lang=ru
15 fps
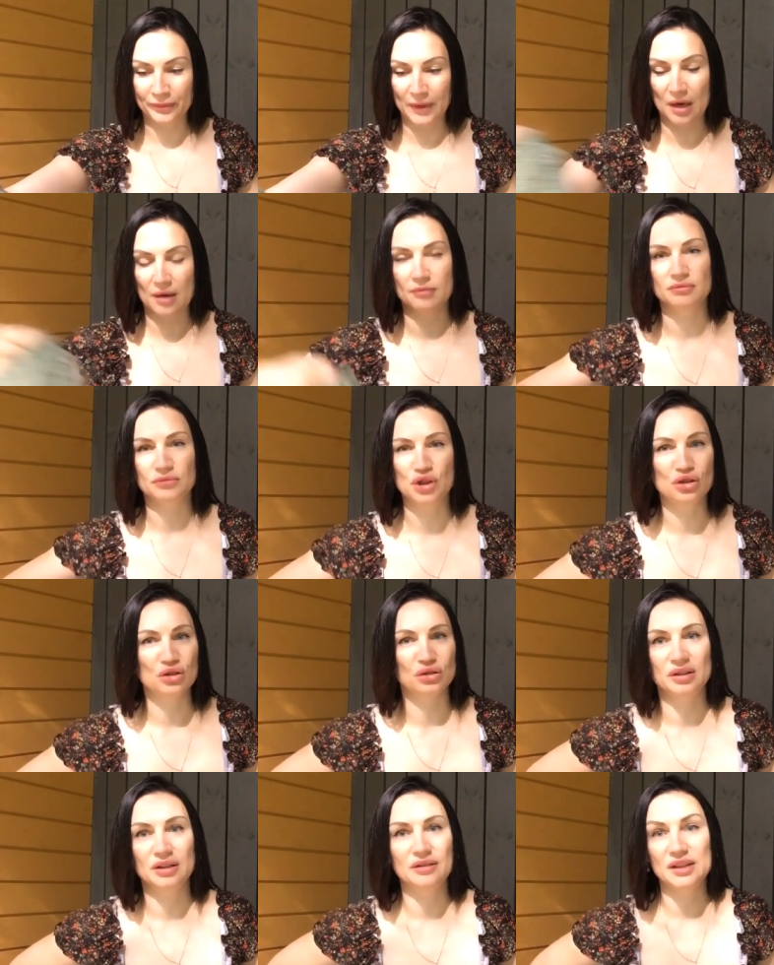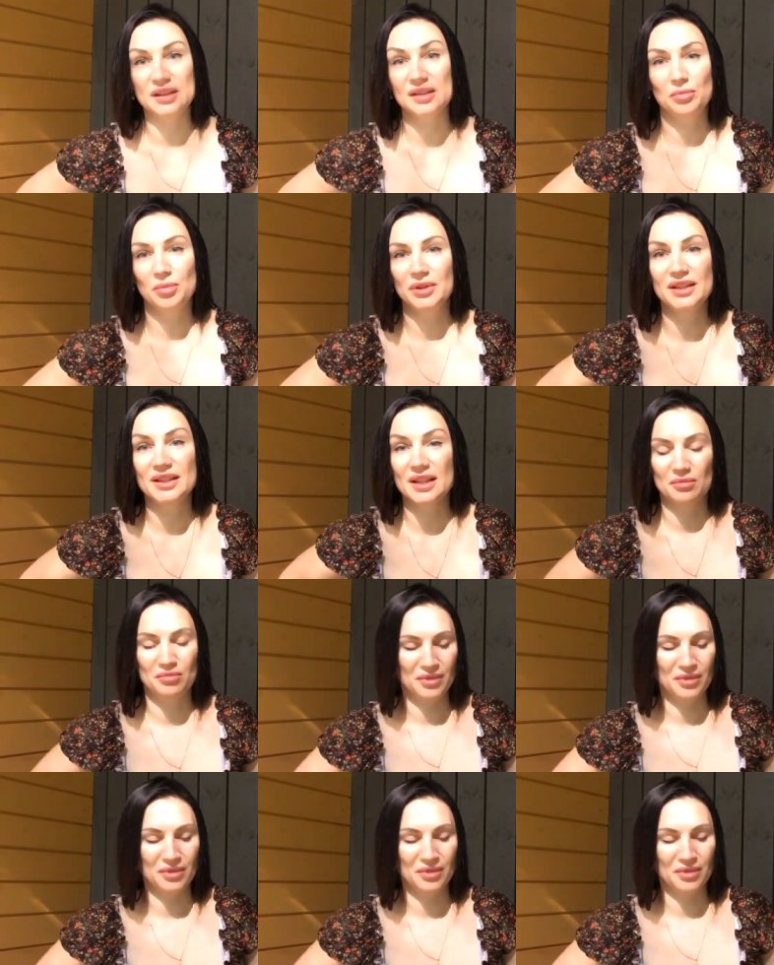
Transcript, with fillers: там что-то 250